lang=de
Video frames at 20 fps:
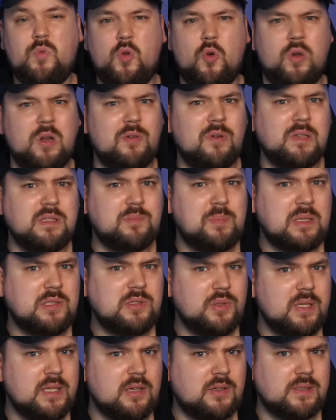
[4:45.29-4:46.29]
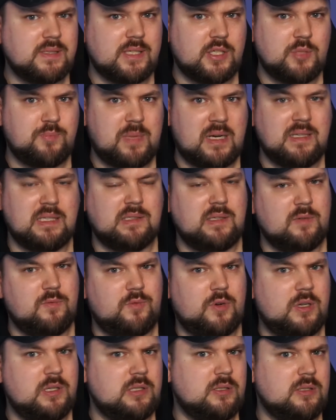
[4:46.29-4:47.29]
Und ich finde es persönlich auch sehr spannend, deswegen
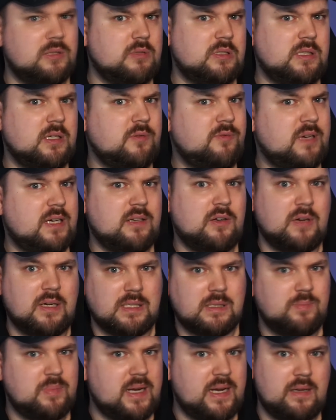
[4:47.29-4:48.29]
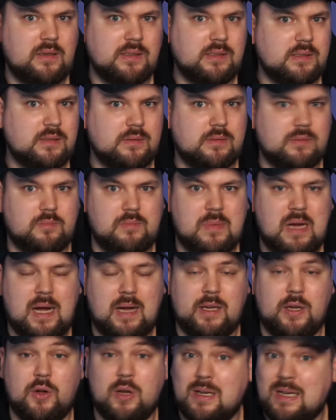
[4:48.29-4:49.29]
wollte ich das hier vielleicht auch als Playlist machen.
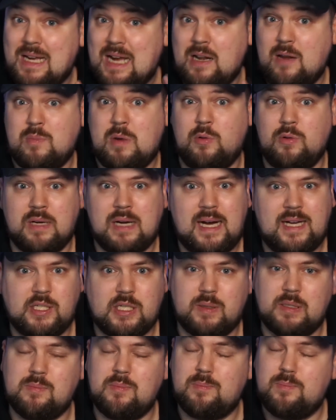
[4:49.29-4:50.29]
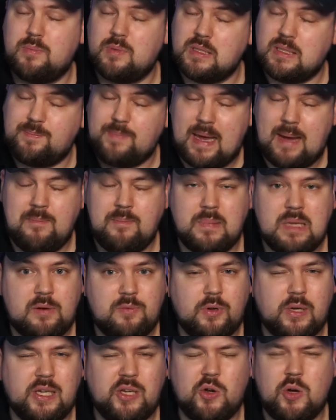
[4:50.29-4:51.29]
Ihr könnt gerne mal unten reinschauen. Also spammt da
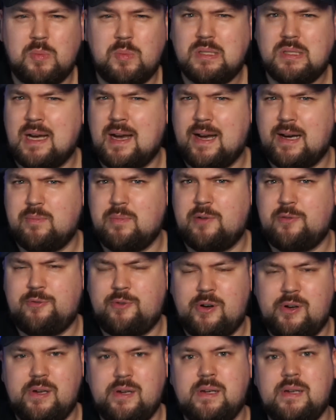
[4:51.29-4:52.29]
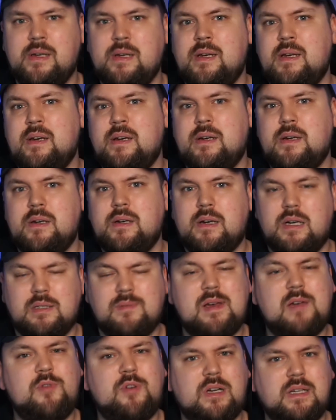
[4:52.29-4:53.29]
wirklich Kommentare mal voll das
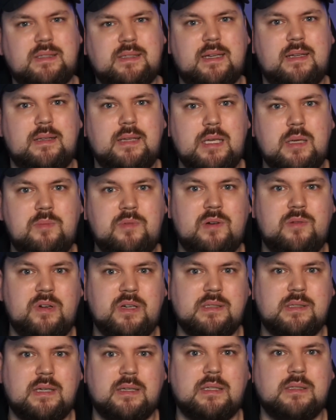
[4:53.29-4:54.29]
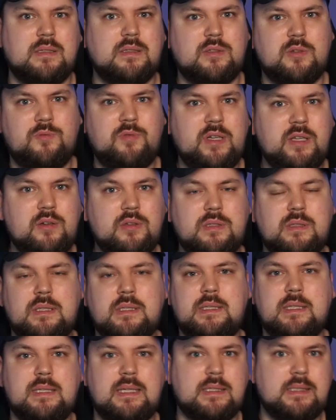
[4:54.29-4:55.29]
wäre wirklich sehr lieb, weil wie gesagt, das sind so Videos, die
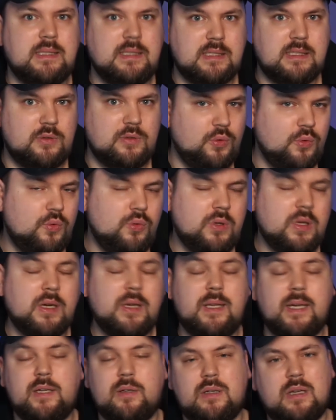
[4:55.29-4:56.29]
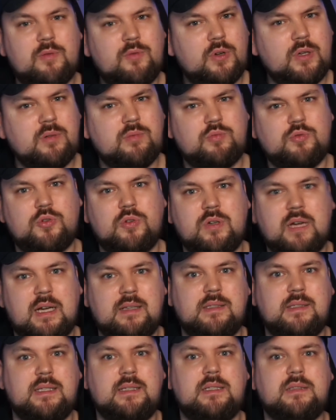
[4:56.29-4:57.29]
sind jetzt nicht so gut geklickt und dann würde ich schon
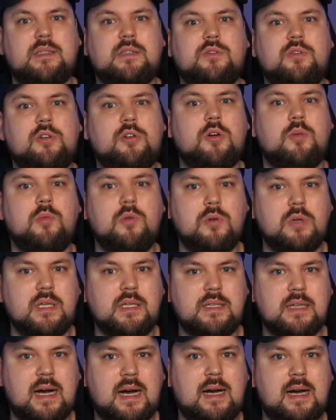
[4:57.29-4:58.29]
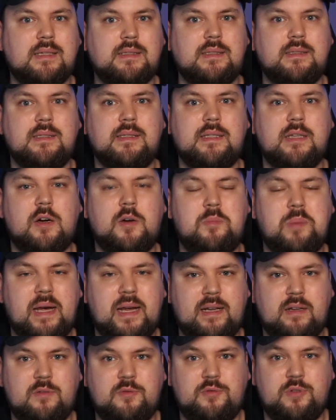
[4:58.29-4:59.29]
gerne sehen, dass da so eine Community da ist, die sich da auch
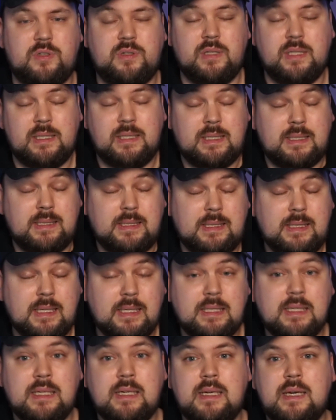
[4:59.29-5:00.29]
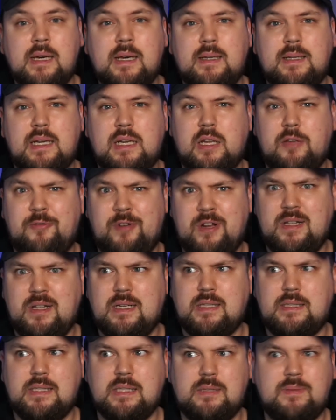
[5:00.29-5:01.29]
brennend für interessiert. Denn ich
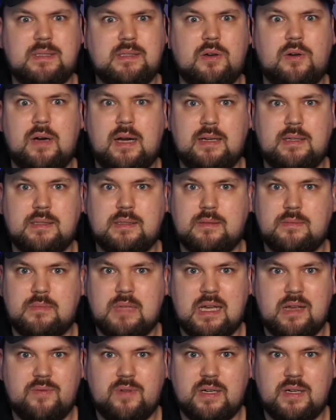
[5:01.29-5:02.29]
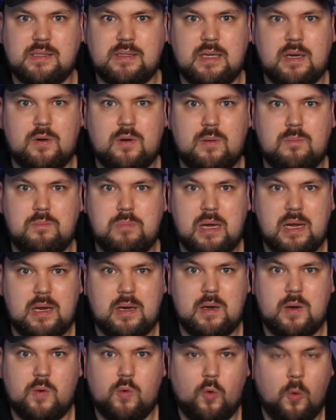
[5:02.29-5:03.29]
das jetzt, was auch alles teilweise dabei
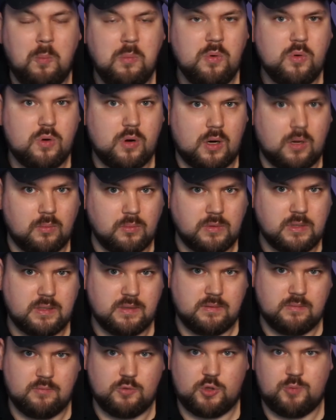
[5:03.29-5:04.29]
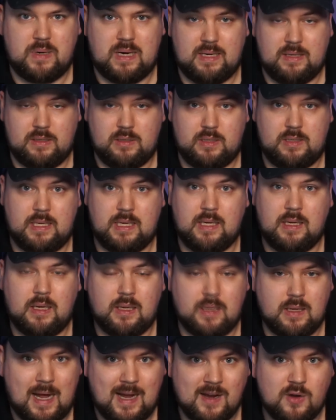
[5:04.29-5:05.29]
rumkommt, spannend, ja,
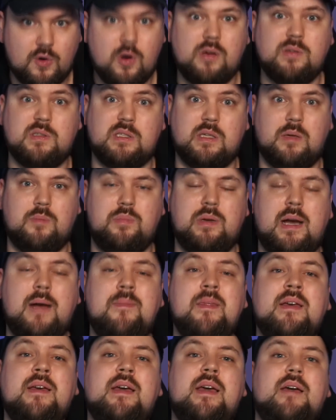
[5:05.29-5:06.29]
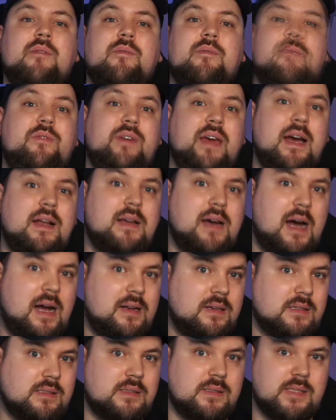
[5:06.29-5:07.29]
an Gossip, ja. Weil wer da
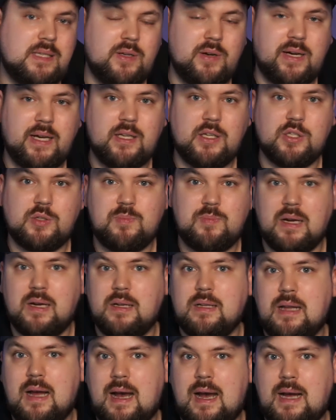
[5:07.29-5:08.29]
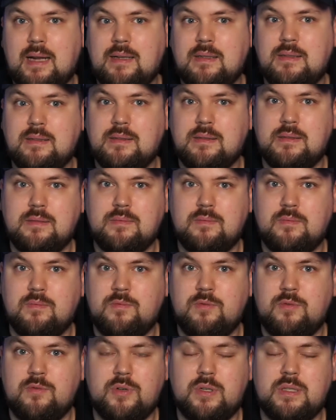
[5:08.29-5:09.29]
alles theoretisch mal geladen
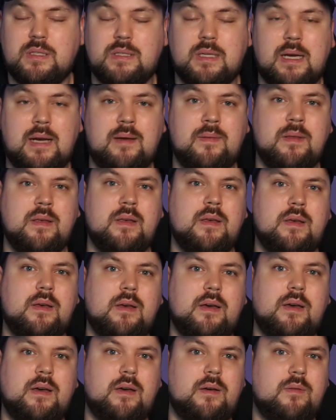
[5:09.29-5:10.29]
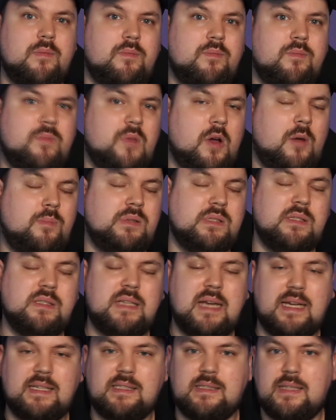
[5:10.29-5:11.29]
wird, ja, ähm, ob es ein
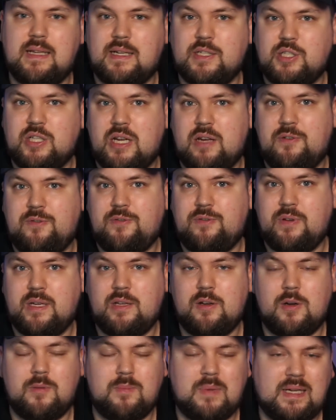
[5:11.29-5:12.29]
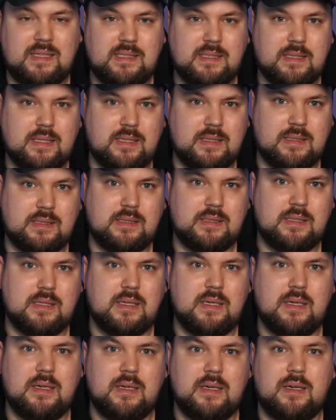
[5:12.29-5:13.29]
Tesla-Chef Elon Musk ist,
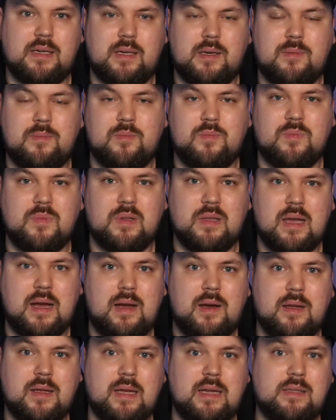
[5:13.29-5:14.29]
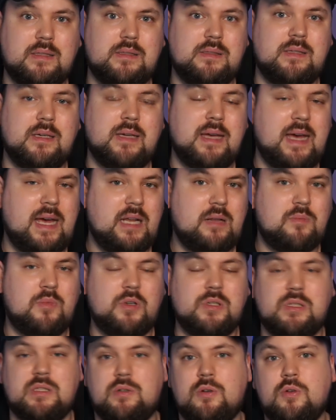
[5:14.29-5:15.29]
ähm, ja, jetzt eine Kate
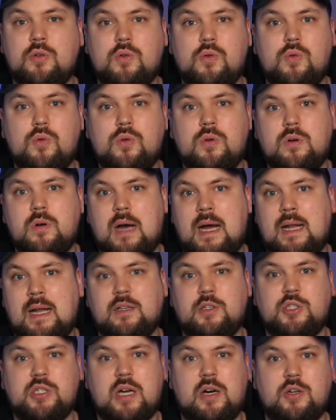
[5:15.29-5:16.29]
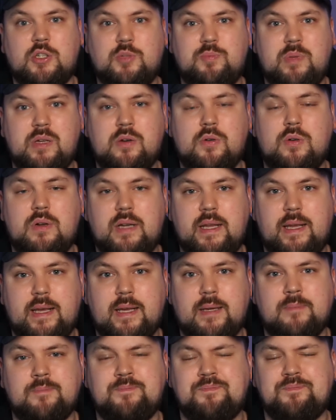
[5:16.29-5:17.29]
Moss und Co., andere
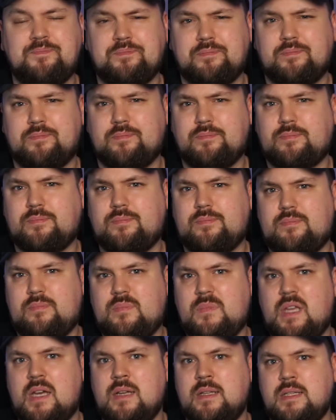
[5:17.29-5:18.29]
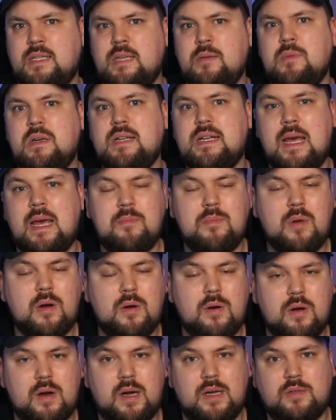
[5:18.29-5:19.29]
Schauspielkollegen, die mit Amber
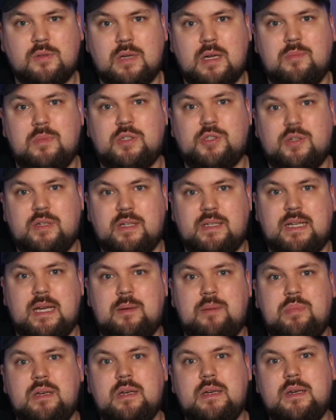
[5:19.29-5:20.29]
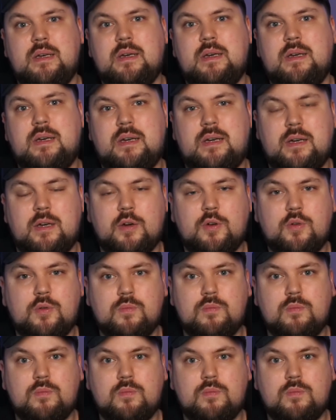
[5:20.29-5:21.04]
Heard oder mit Johnny Depp äh,